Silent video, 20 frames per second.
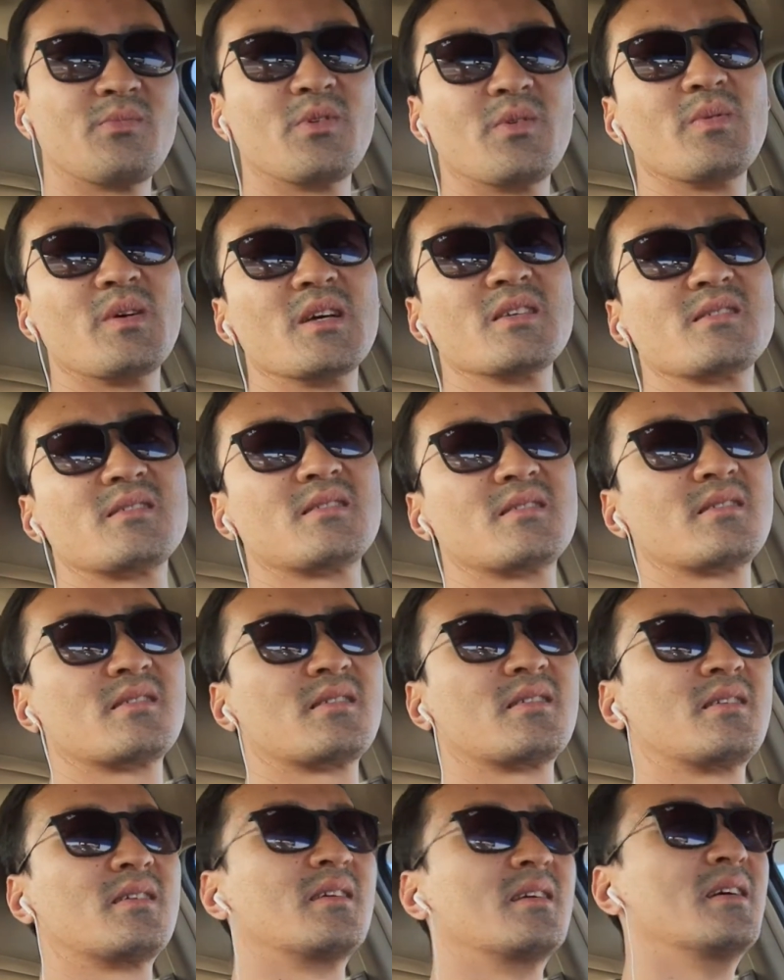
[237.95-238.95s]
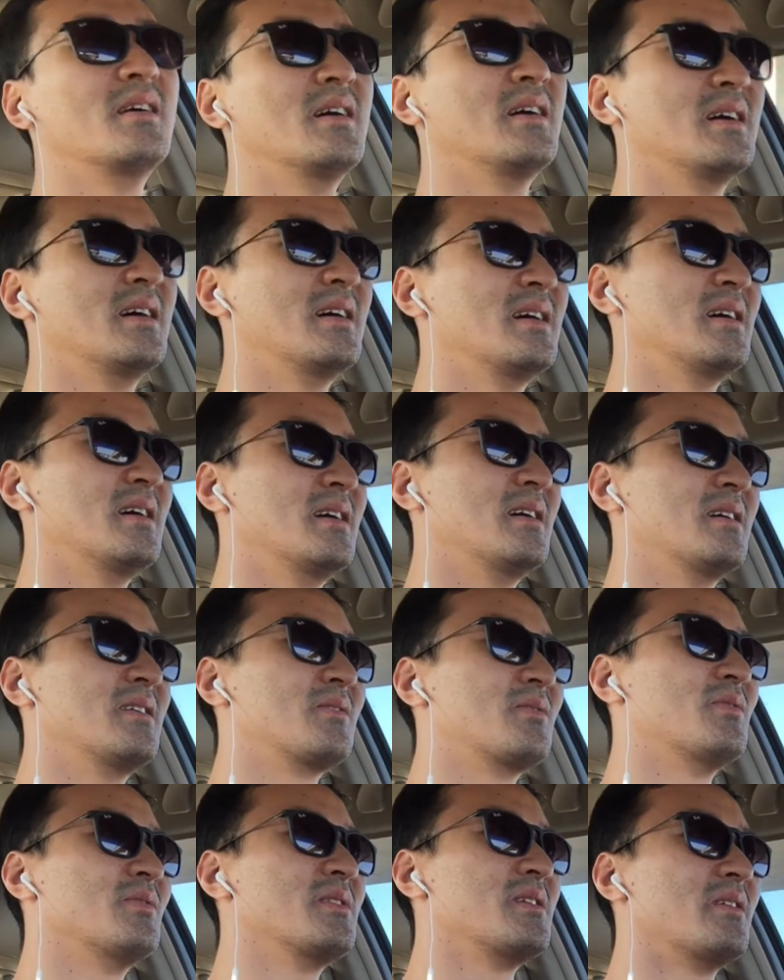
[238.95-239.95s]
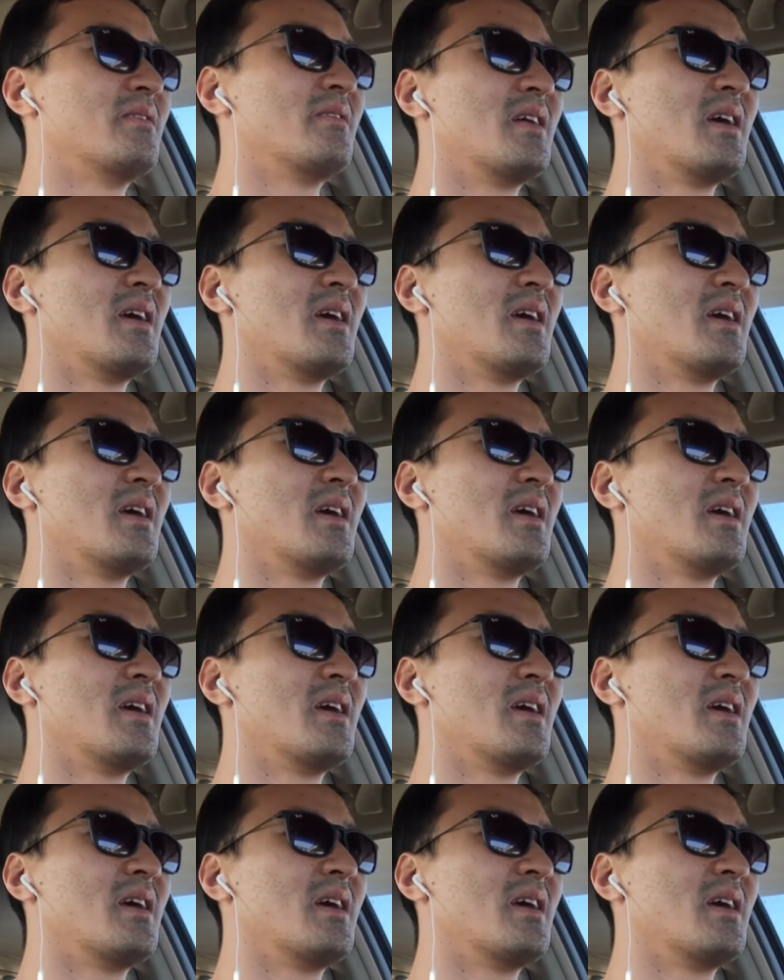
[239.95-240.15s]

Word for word: 思います今夜は